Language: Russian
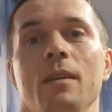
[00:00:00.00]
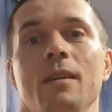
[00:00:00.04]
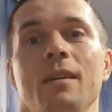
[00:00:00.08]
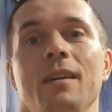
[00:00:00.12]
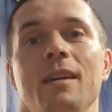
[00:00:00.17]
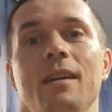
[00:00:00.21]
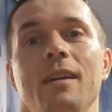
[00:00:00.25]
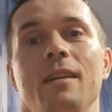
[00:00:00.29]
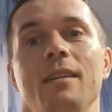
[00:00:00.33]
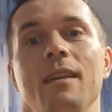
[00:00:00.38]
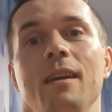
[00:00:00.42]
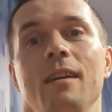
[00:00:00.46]

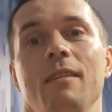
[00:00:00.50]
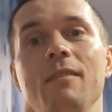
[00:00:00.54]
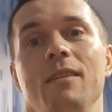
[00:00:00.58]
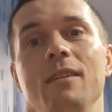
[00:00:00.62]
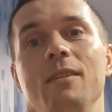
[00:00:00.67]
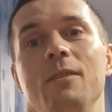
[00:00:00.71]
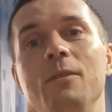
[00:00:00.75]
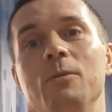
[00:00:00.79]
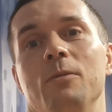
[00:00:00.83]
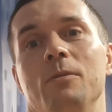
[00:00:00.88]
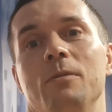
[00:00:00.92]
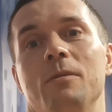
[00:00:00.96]

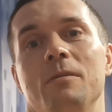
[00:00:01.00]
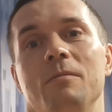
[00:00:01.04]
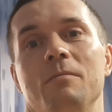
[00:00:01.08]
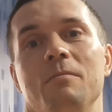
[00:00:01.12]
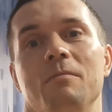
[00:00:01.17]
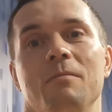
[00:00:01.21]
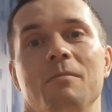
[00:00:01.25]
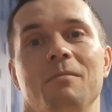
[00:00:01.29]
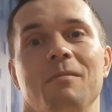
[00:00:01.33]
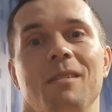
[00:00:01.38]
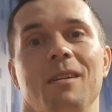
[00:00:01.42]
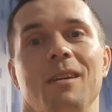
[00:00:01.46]
Коронавирус –
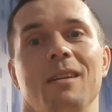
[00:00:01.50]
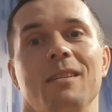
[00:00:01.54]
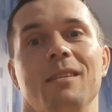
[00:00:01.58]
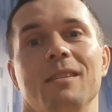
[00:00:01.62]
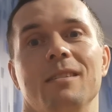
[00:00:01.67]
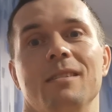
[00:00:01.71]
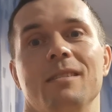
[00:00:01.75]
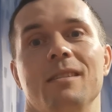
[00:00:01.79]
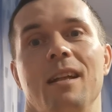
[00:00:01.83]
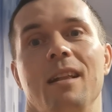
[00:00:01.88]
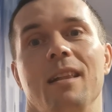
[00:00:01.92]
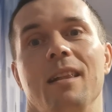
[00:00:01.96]
это
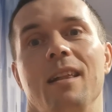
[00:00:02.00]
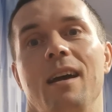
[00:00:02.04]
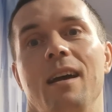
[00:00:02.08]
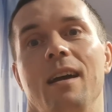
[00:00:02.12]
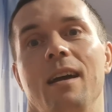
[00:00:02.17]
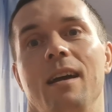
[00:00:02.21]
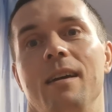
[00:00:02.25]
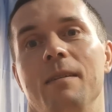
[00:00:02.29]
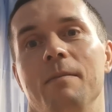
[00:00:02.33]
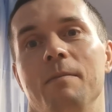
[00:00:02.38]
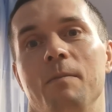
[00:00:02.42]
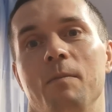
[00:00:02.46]

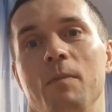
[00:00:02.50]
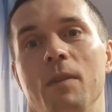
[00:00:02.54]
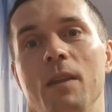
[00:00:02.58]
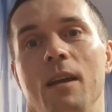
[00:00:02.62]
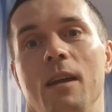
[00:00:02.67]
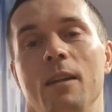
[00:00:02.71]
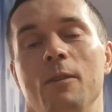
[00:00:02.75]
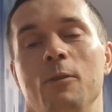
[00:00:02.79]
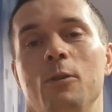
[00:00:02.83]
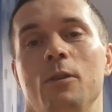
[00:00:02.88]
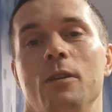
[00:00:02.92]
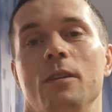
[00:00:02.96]
салага,
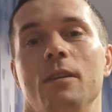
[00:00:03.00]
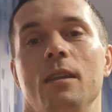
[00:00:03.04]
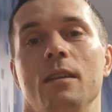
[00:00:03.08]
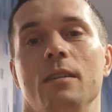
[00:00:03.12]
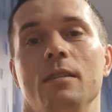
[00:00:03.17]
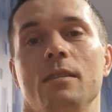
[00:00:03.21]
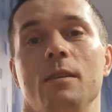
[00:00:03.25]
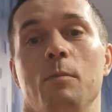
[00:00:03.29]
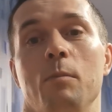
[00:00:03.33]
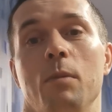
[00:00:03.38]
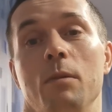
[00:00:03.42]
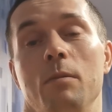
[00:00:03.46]
который
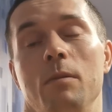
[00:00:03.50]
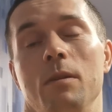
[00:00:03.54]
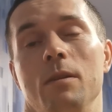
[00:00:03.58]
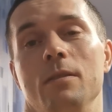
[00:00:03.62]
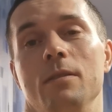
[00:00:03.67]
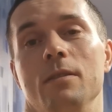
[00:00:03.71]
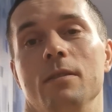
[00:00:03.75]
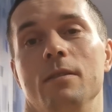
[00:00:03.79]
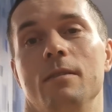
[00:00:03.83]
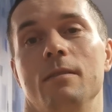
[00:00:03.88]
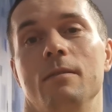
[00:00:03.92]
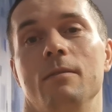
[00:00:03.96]
нас не
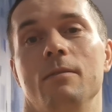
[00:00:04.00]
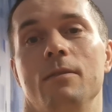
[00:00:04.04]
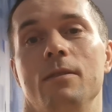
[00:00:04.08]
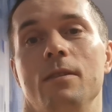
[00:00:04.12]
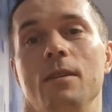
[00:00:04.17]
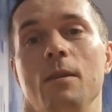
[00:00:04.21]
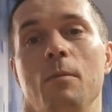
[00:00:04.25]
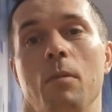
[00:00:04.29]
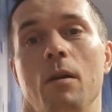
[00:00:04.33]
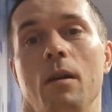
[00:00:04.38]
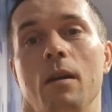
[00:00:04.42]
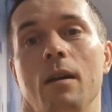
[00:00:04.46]
победит.
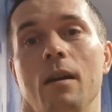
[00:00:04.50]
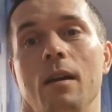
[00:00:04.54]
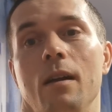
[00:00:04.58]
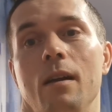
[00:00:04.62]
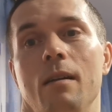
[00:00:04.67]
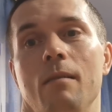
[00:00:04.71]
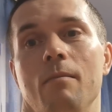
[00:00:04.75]
Всем пока.